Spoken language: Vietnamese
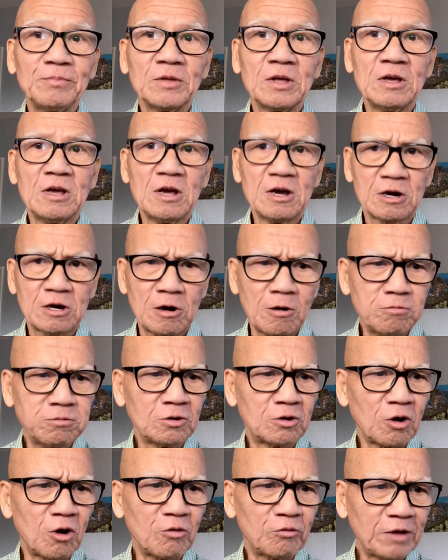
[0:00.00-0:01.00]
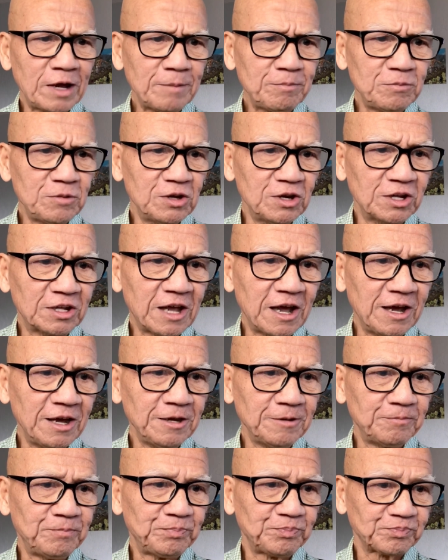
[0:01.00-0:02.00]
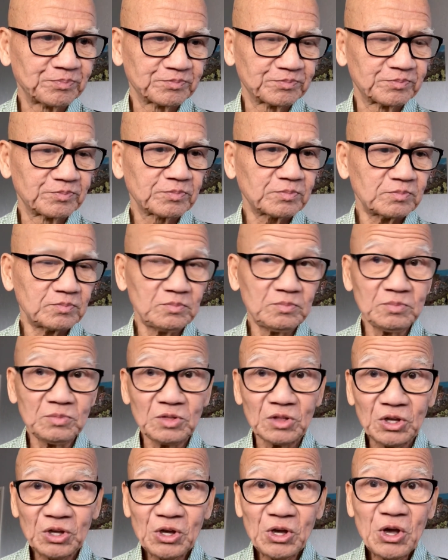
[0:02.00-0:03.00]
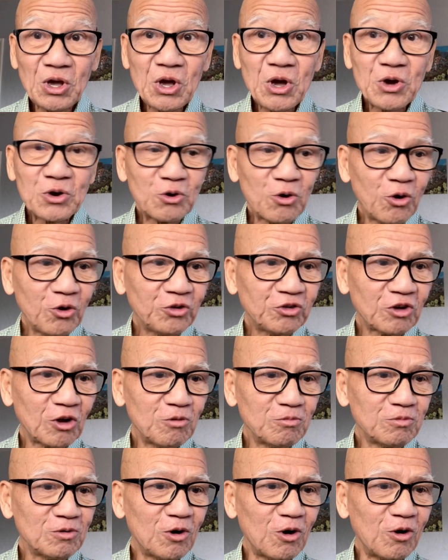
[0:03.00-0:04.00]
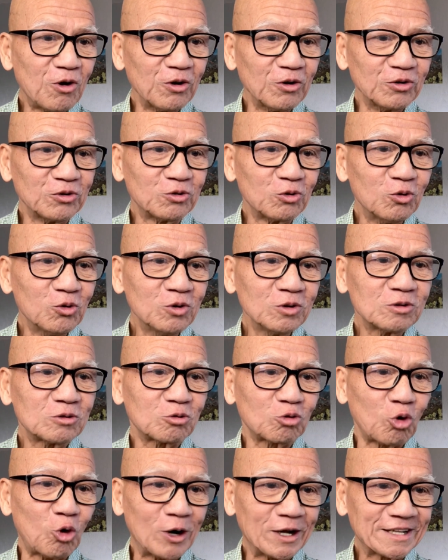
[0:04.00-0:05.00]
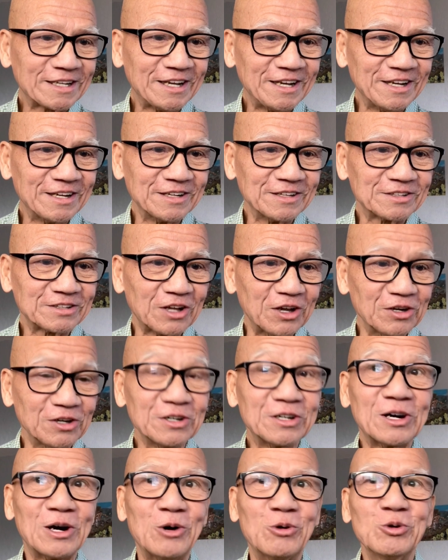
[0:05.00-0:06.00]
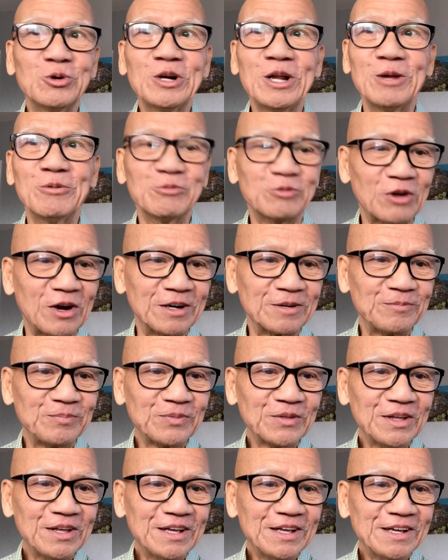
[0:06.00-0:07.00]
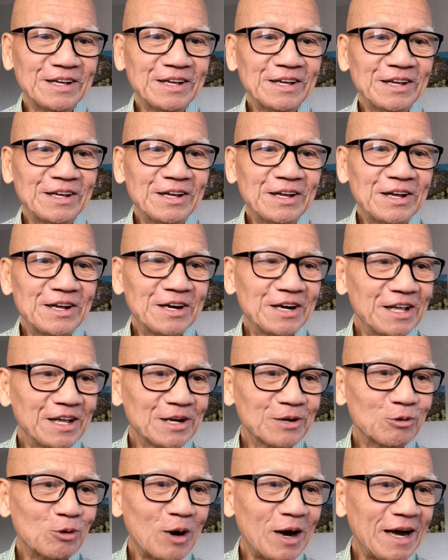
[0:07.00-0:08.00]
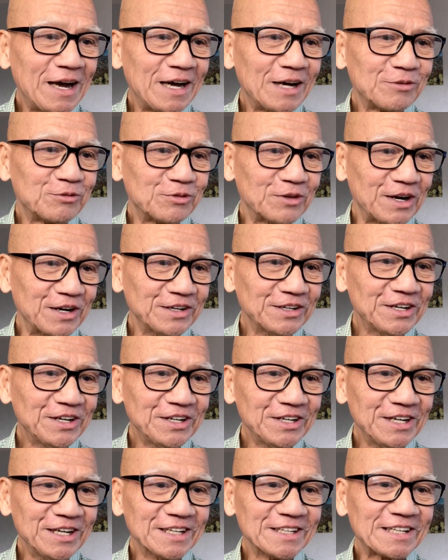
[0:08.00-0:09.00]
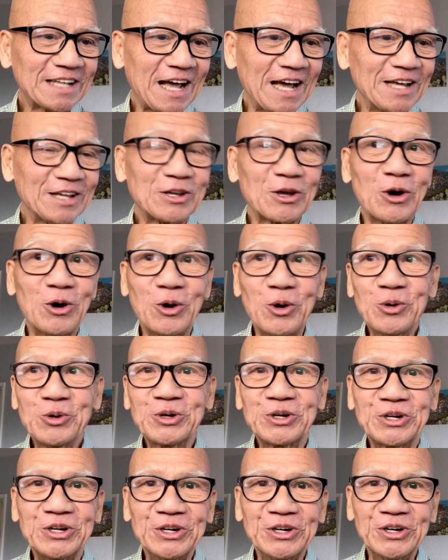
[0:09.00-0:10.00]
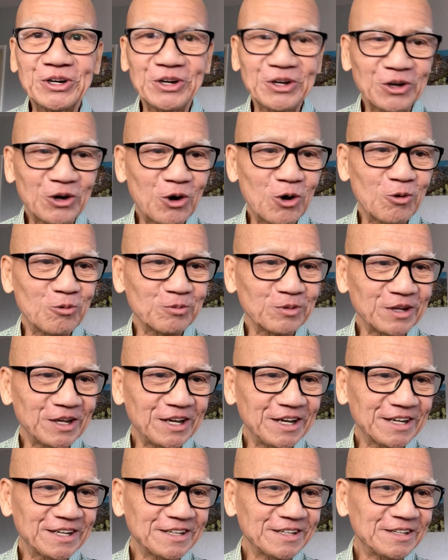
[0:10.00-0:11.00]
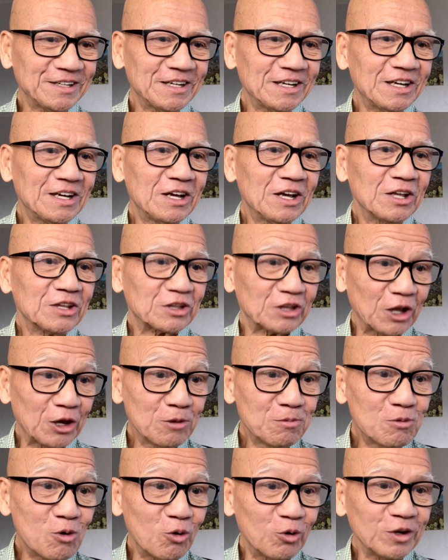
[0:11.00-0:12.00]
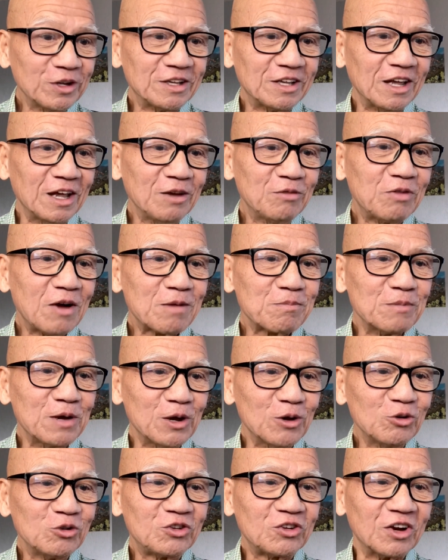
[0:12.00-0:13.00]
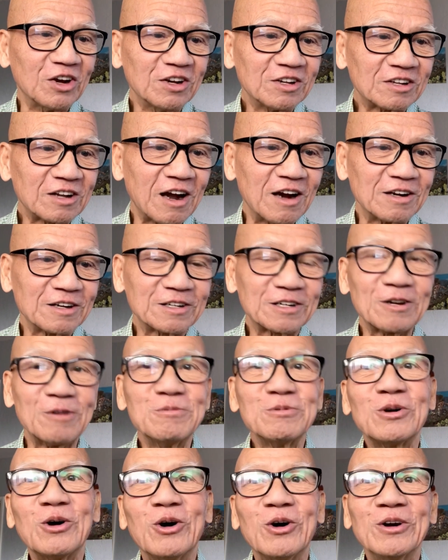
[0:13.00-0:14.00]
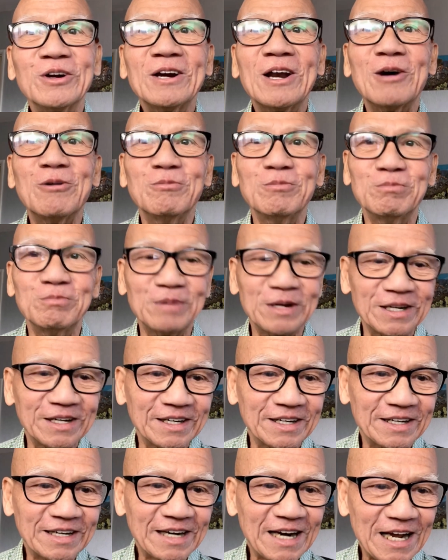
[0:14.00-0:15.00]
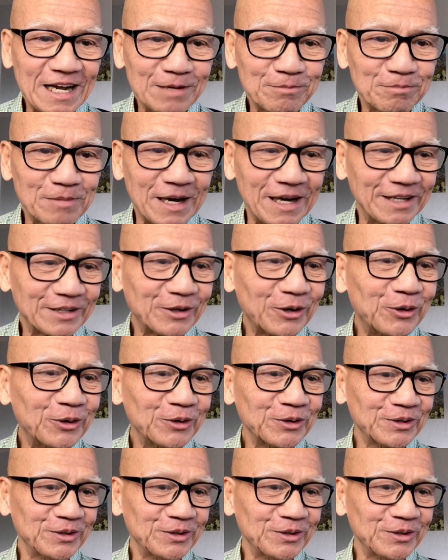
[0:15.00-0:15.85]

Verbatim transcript: không cho phép như thế nói xong ngồi xuống tọa thiền tịnh khẩu niệm phật Liên Hoa vẫn đứng yên tại chỗ cười hồn nhiên. Tiểu muội chỉ phát biểu sự thật trong cõi lòng mình ra mà thôi.